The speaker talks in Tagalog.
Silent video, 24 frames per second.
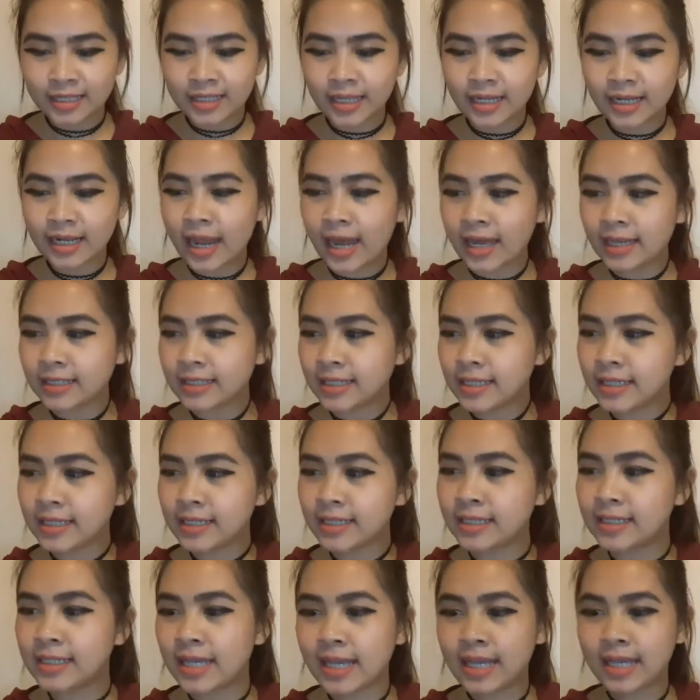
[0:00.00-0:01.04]

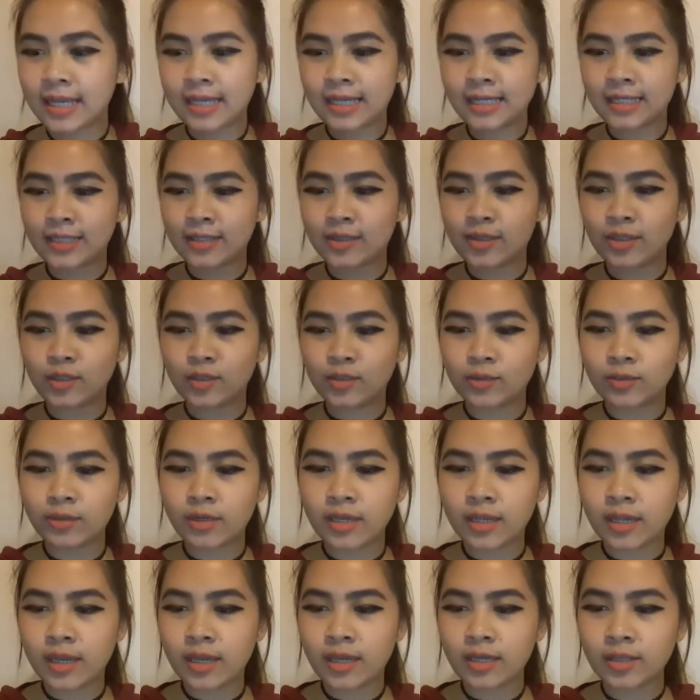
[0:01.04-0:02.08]
Sunglasses. So,
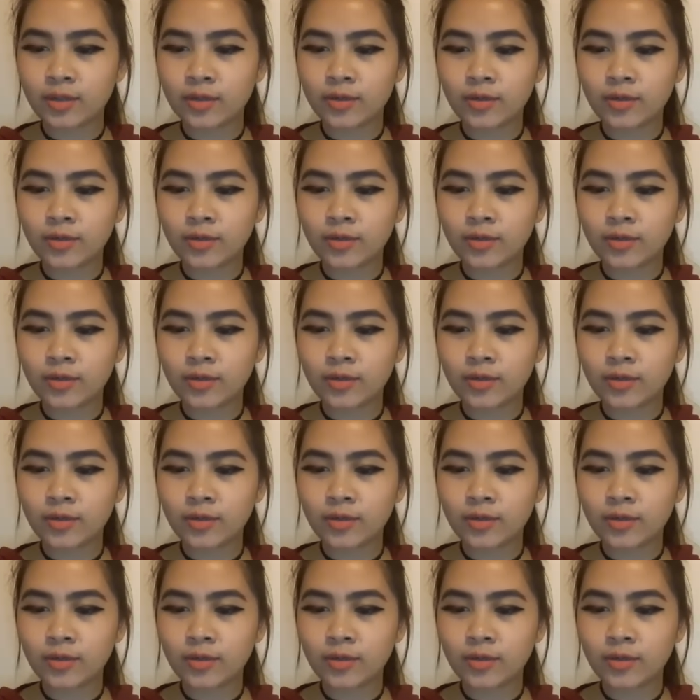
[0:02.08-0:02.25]
itsura niya.